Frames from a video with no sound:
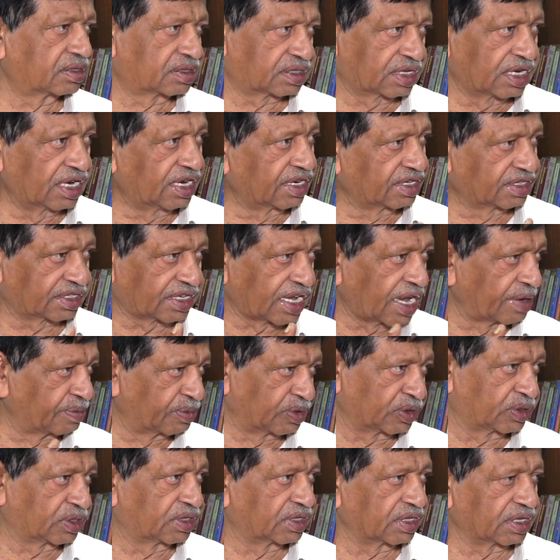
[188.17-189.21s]
స్కిల్డ్ స్కామ్
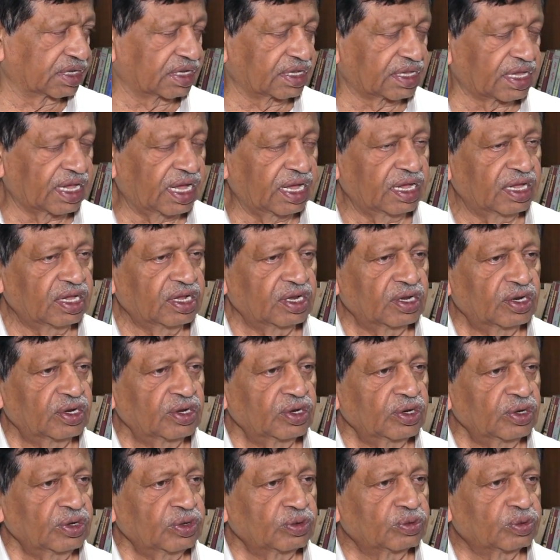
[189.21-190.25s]
వచ్చింది కదా
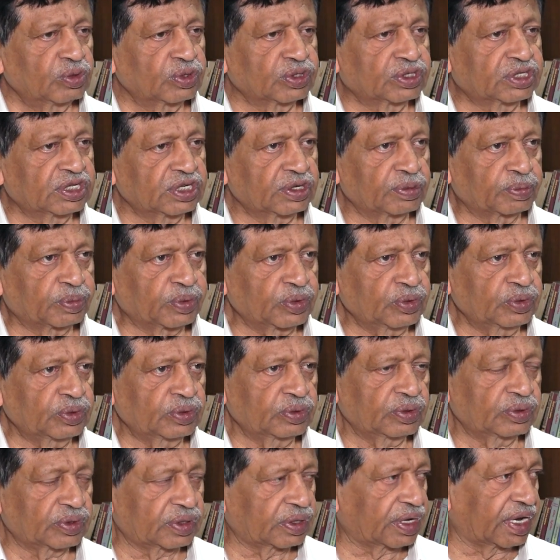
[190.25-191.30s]
వచ్చినప్పుడు
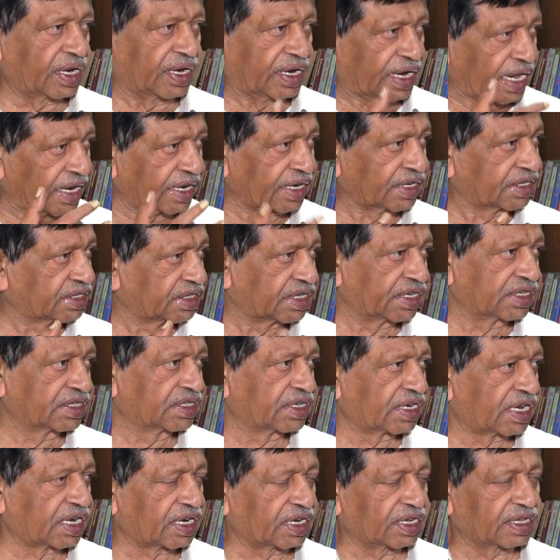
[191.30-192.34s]
ఆయన అరెస్ట్
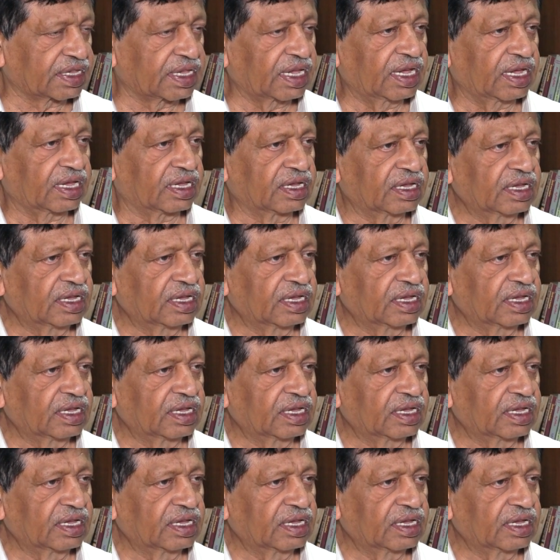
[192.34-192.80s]
చేసినారు కదా